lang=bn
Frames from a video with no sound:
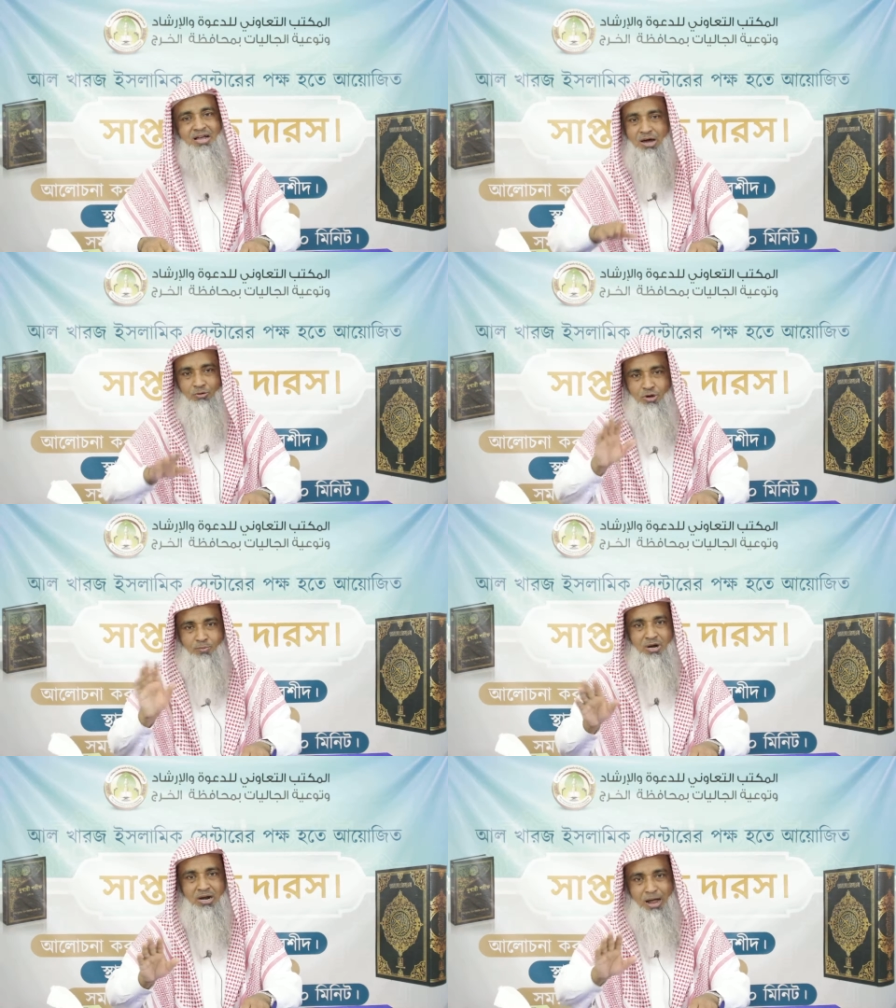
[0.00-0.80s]
কাউকে
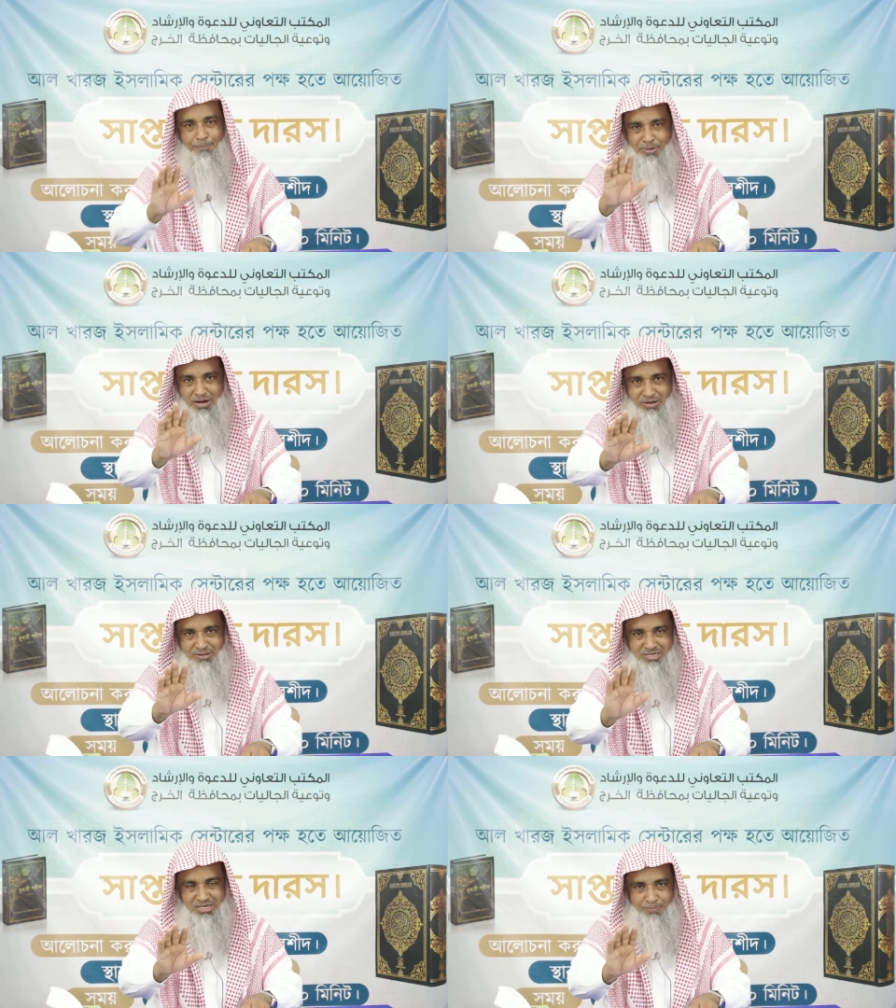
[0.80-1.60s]
বলার আপনার
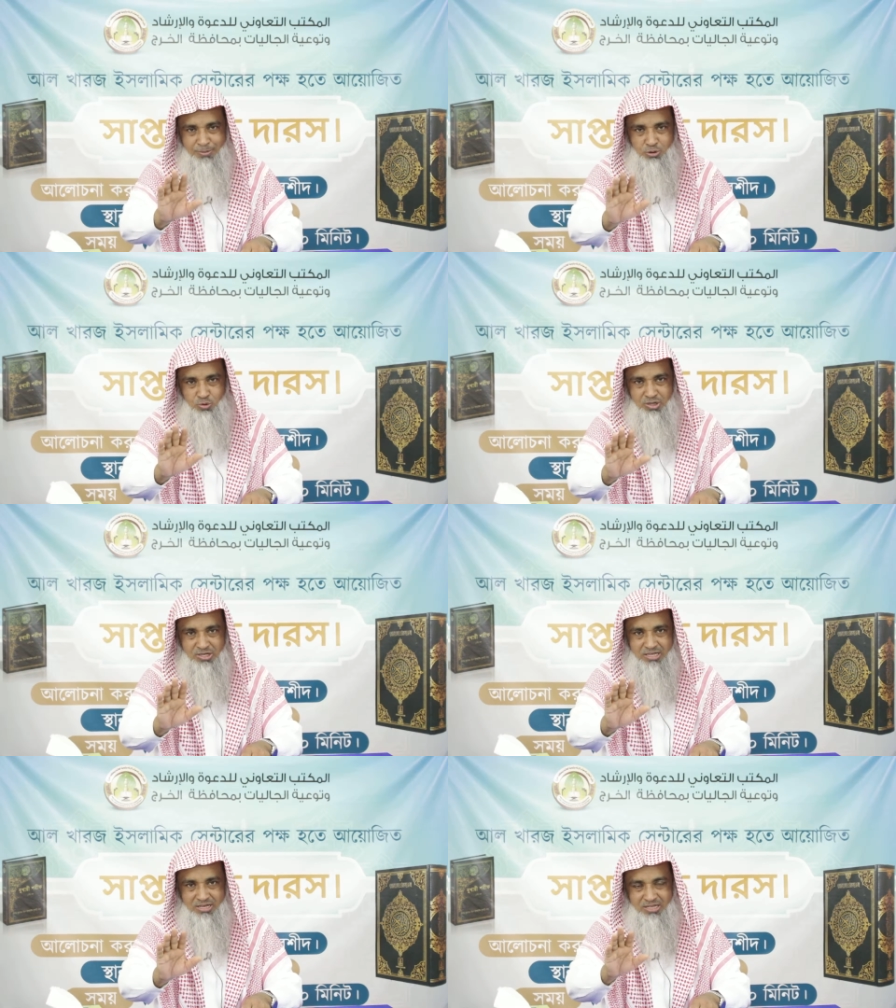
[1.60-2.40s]
নিজের সামনে চোখে
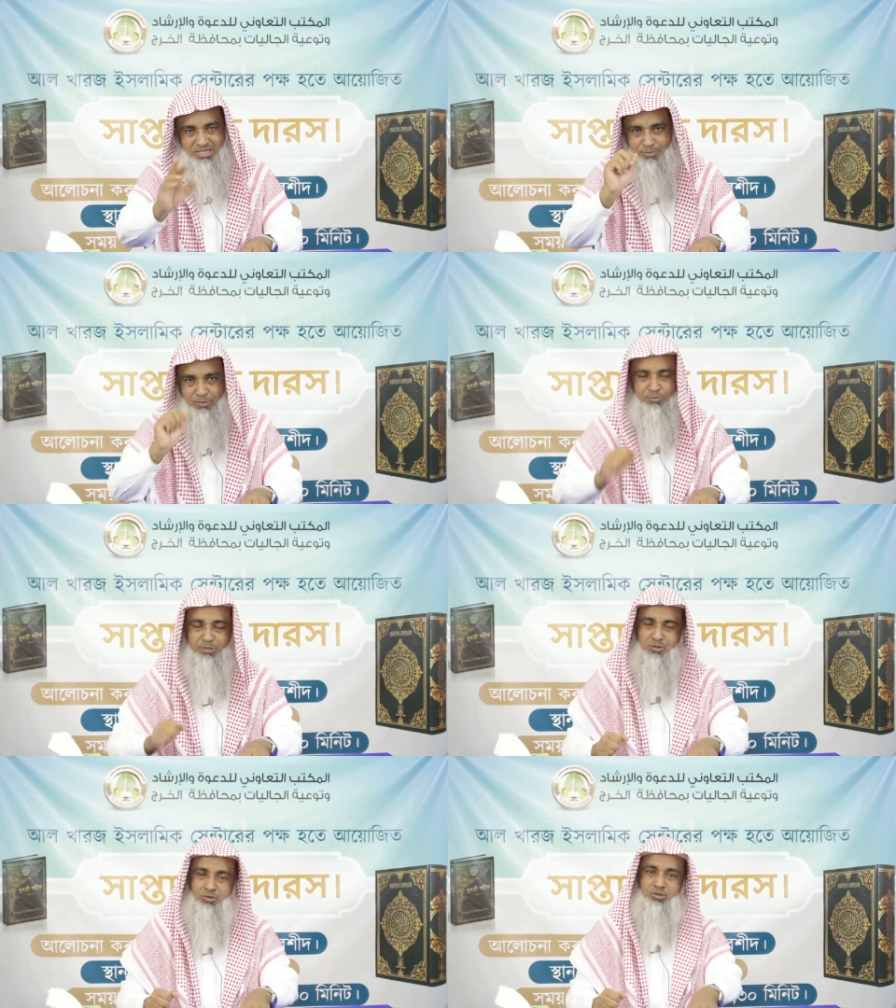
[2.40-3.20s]
যা দেখেন তাই
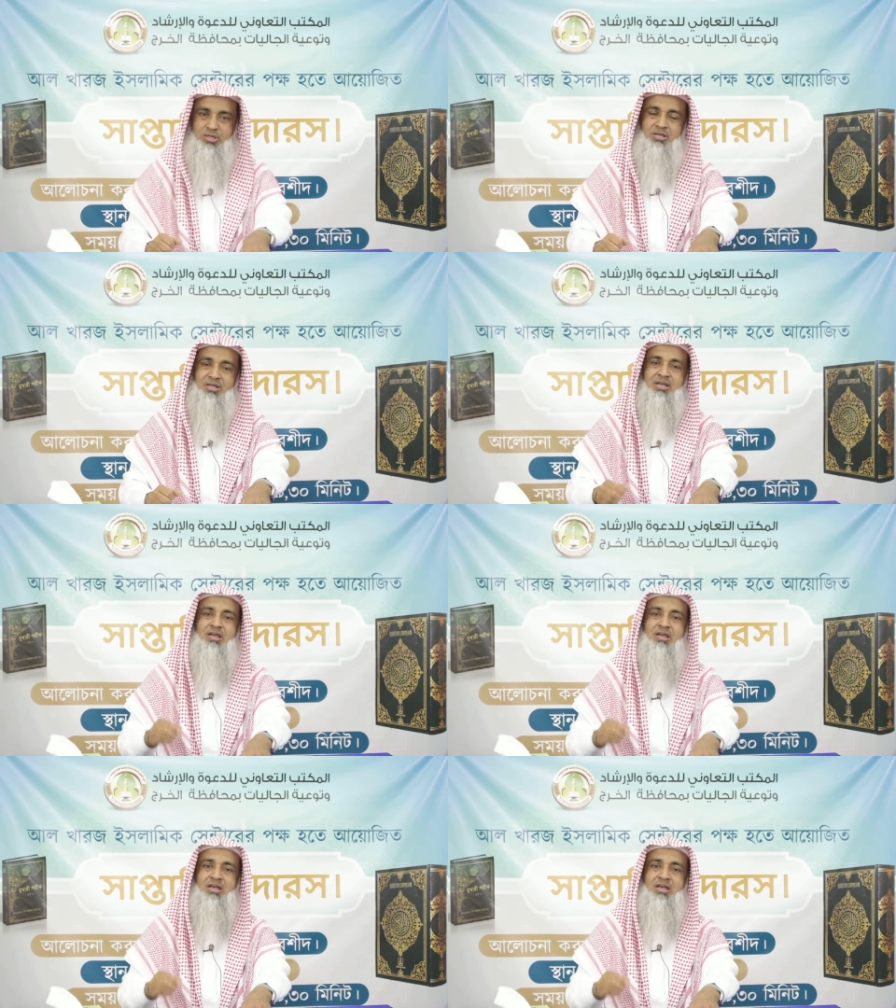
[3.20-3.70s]
দেখুন তো দেখি